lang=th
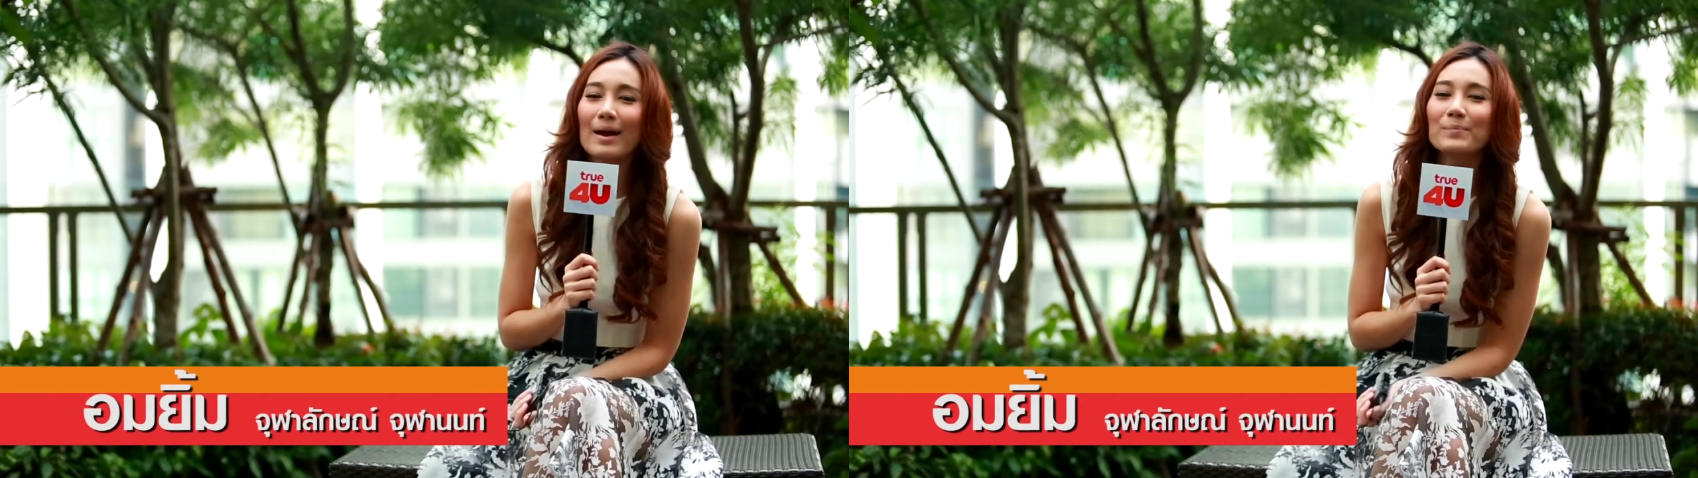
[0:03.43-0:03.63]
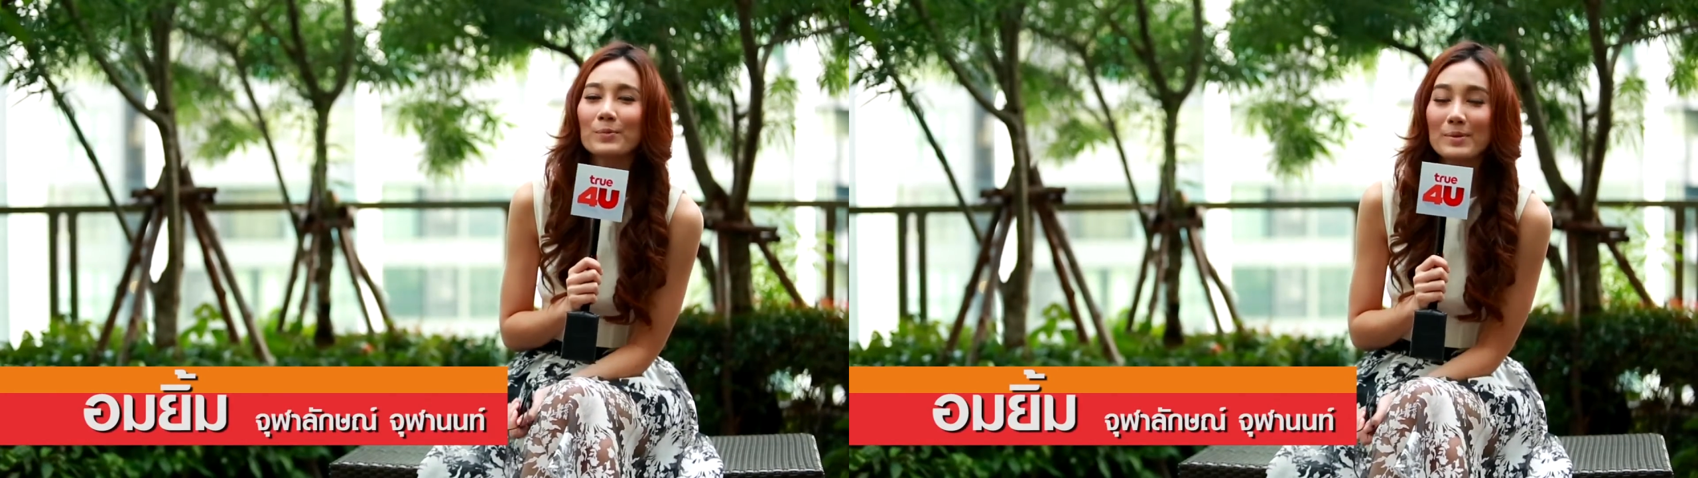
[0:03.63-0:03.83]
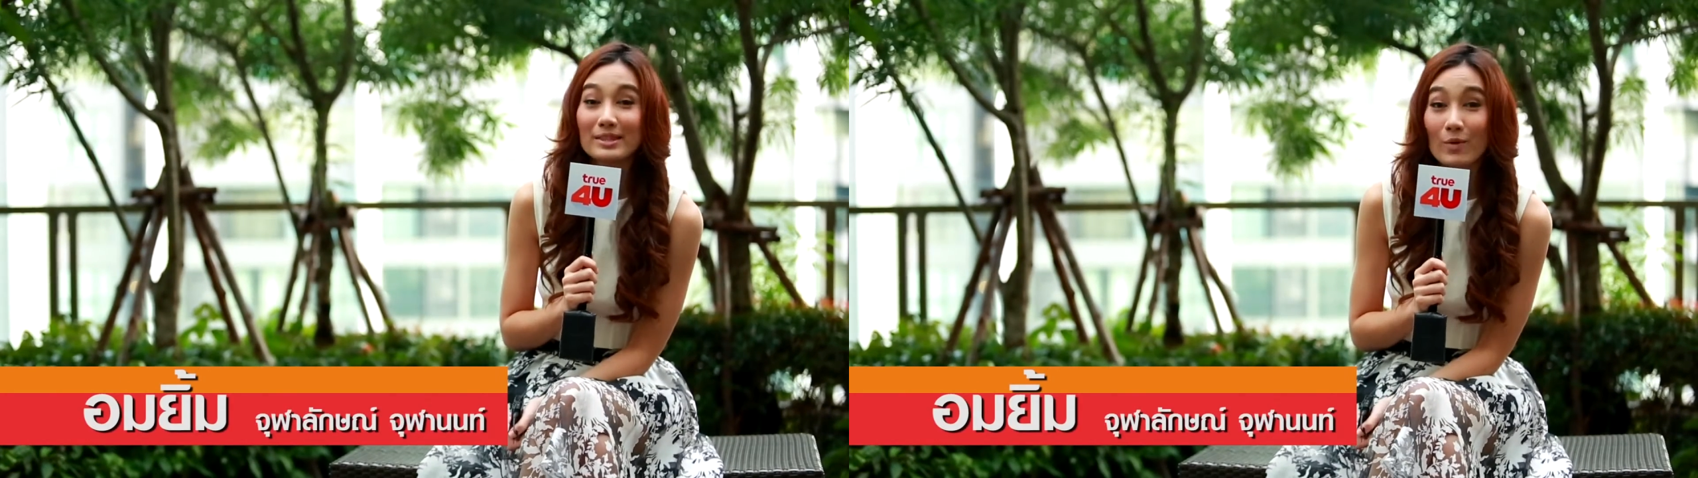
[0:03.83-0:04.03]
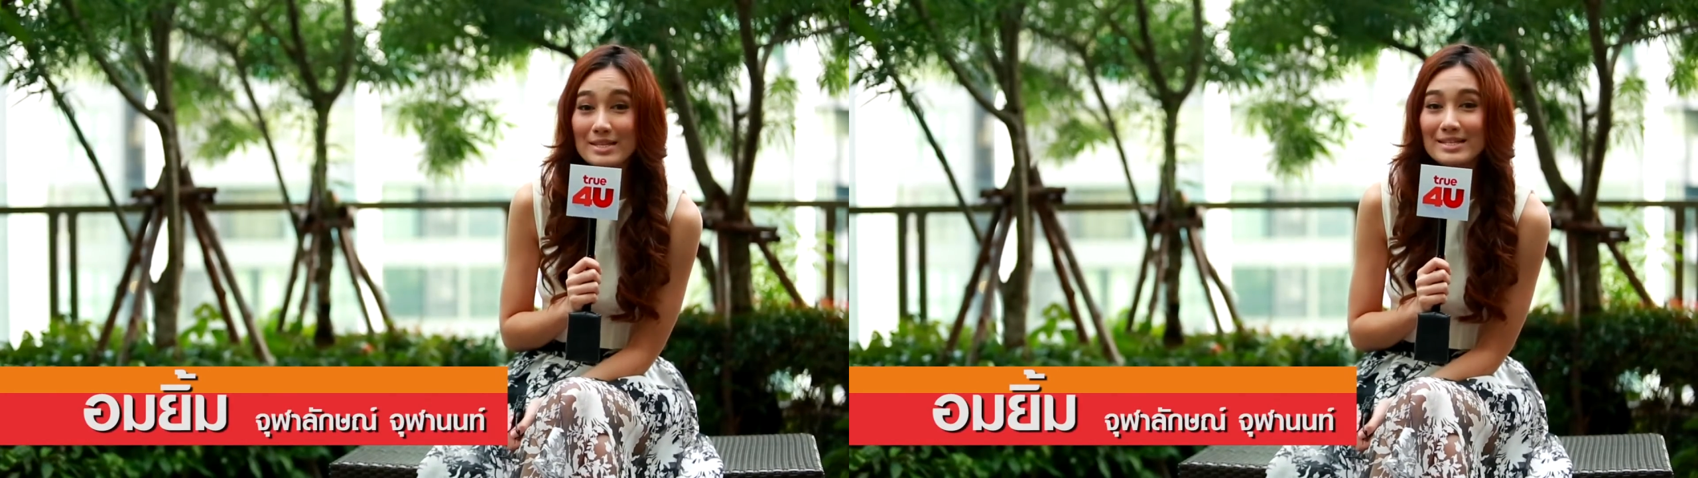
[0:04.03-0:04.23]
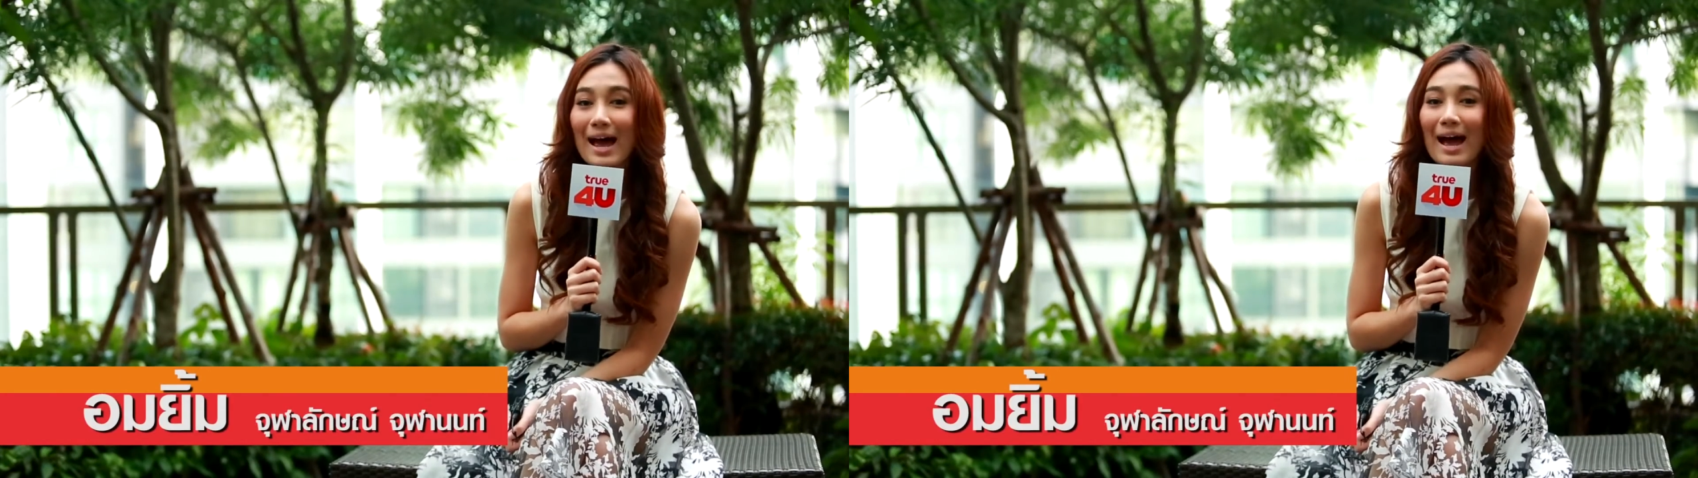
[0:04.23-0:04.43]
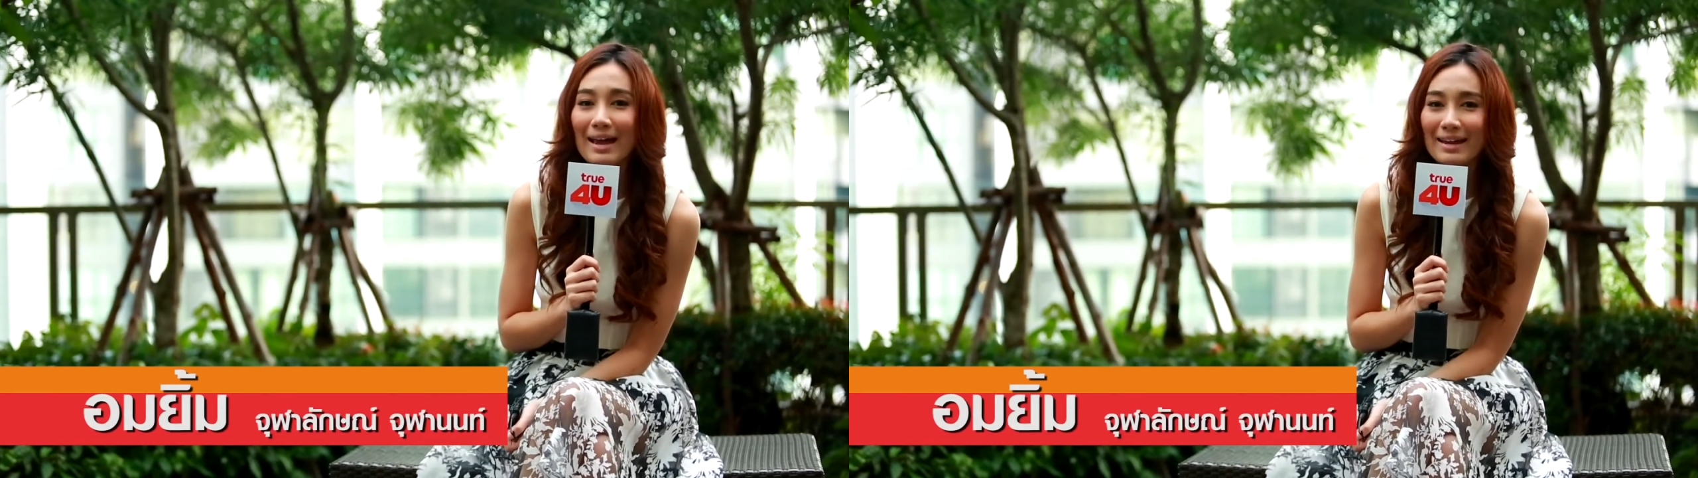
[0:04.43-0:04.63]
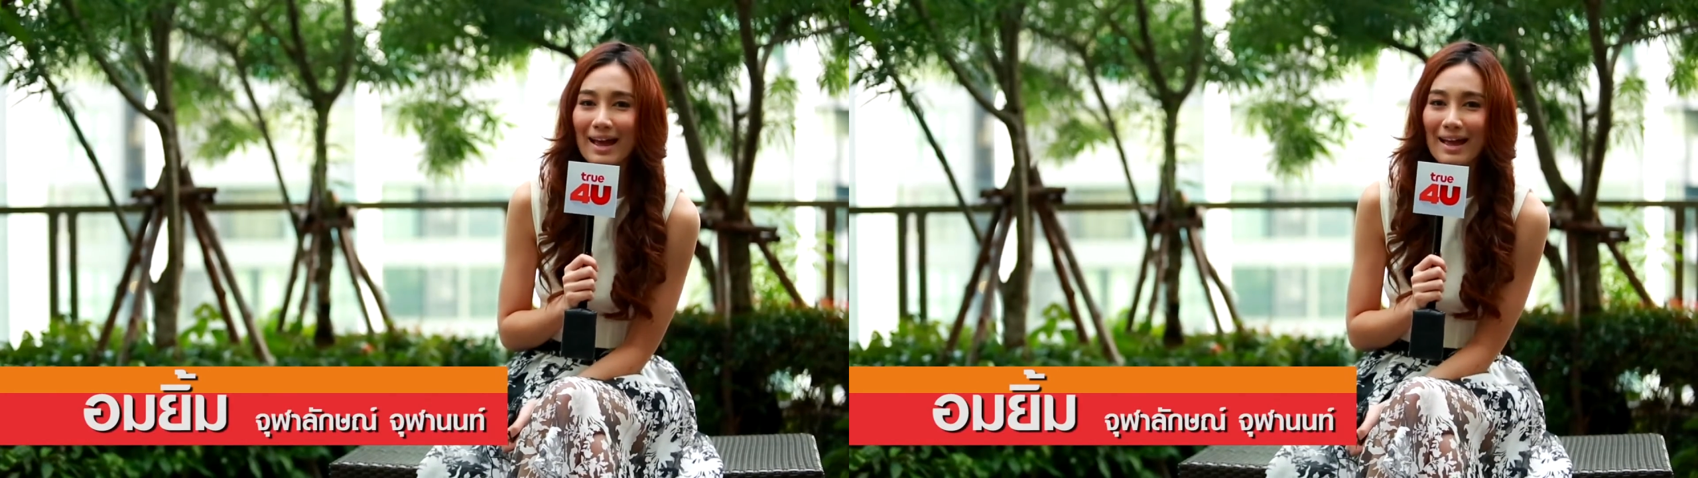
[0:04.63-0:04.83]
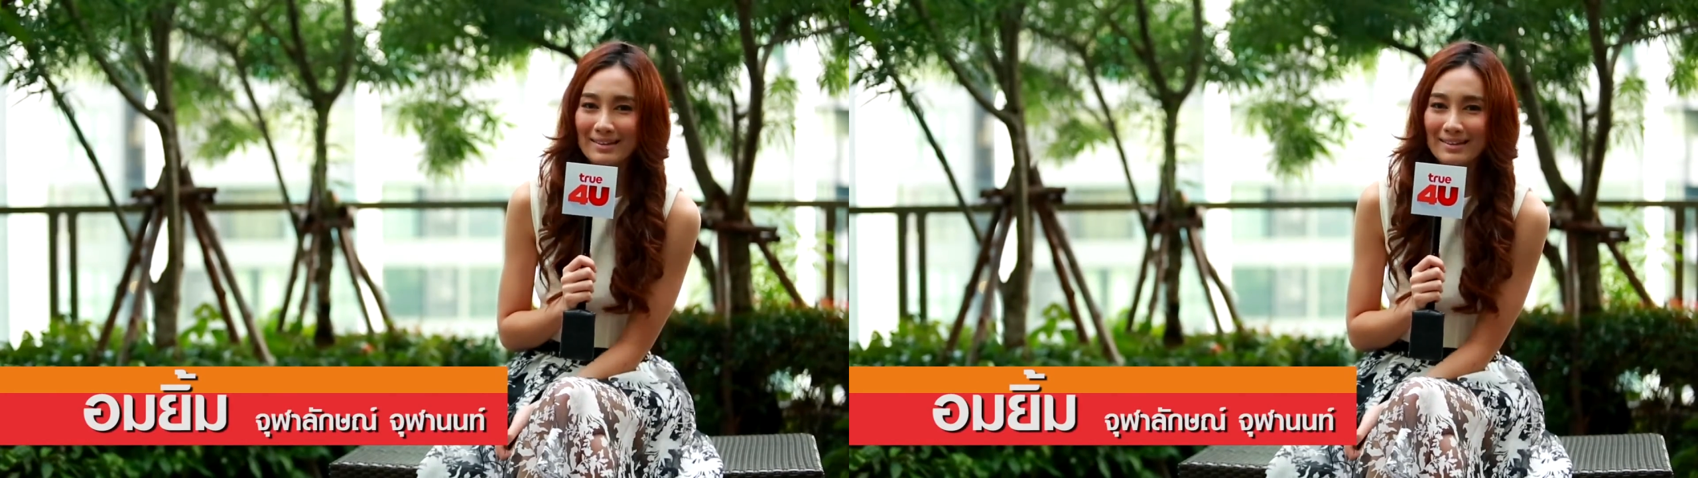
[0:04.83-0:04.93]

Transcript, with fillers: รับบทเป็นตะวันฉายค่ะ